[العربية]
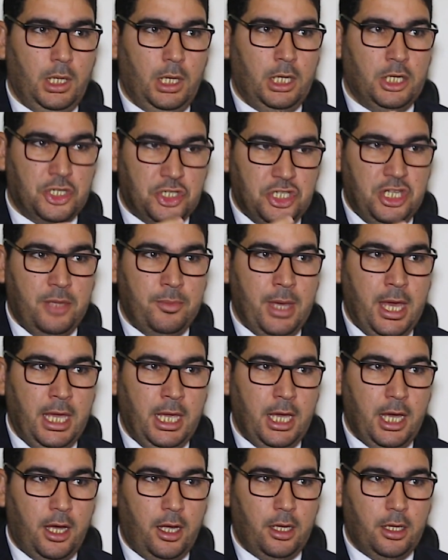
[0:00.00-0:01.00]

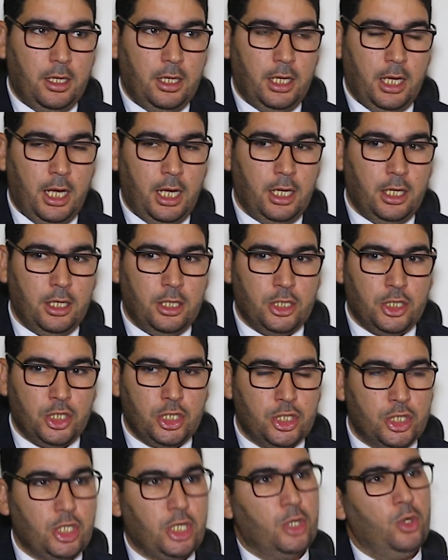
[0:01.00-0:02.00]
الاجتماعية
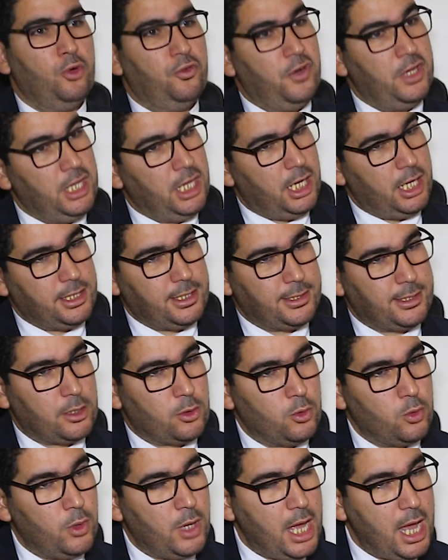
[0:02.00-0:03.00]
التكلفة ديالها
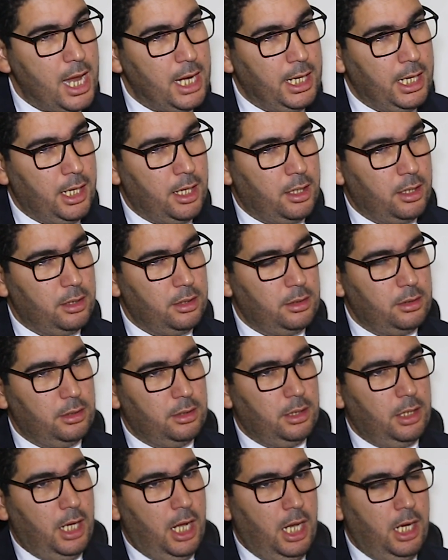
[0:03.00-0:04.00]
ستكون غالية
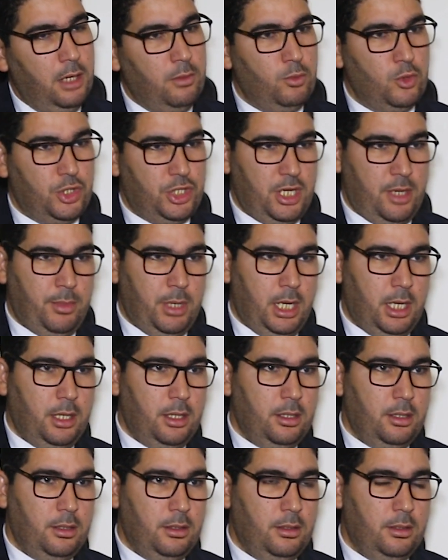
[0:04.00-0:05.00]
على المجتمع
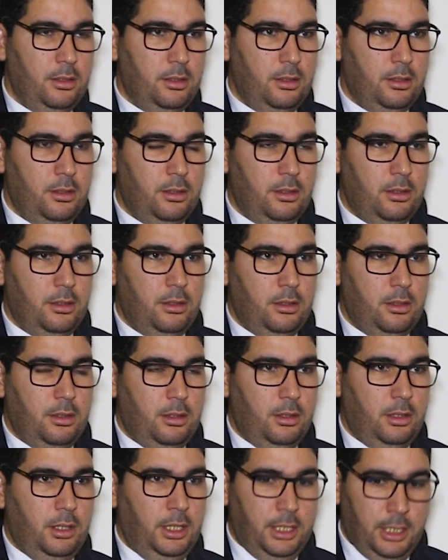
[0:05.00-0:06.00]

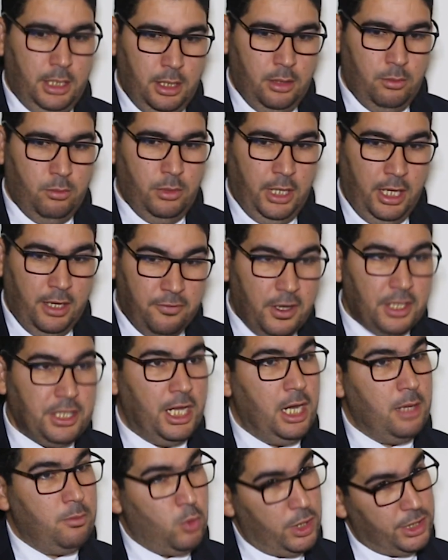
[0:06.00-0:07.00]
إذا الحفاظ
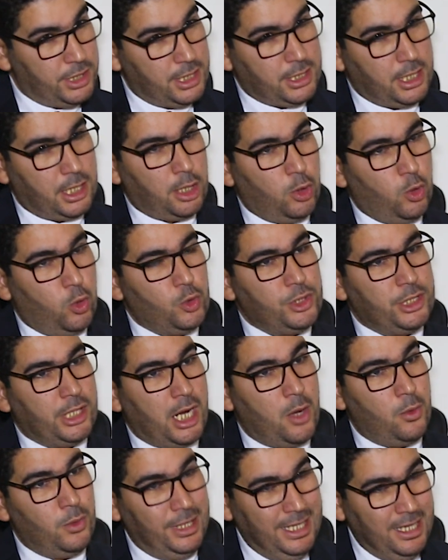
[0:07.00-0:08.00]
على مؤسسات الأسرة
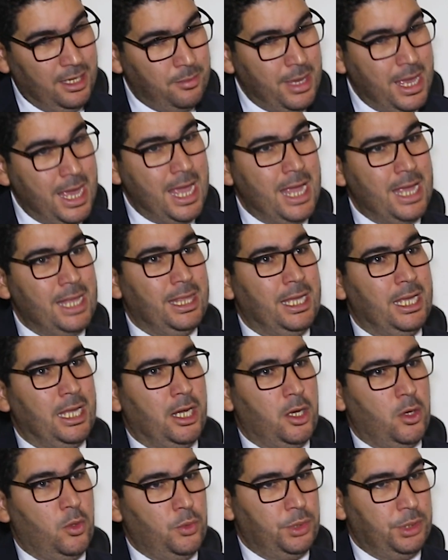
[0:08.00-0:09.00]
والحماية
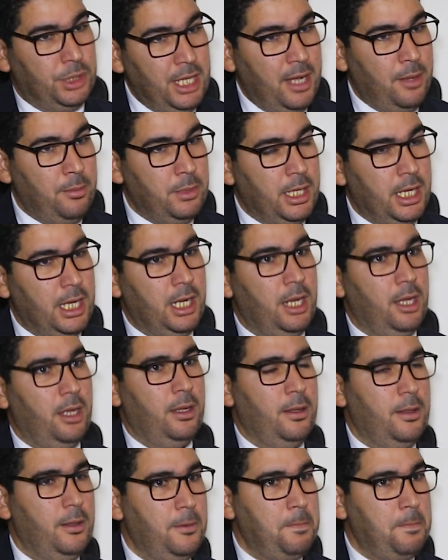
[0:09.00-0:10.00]
ديالها والدعم ديالها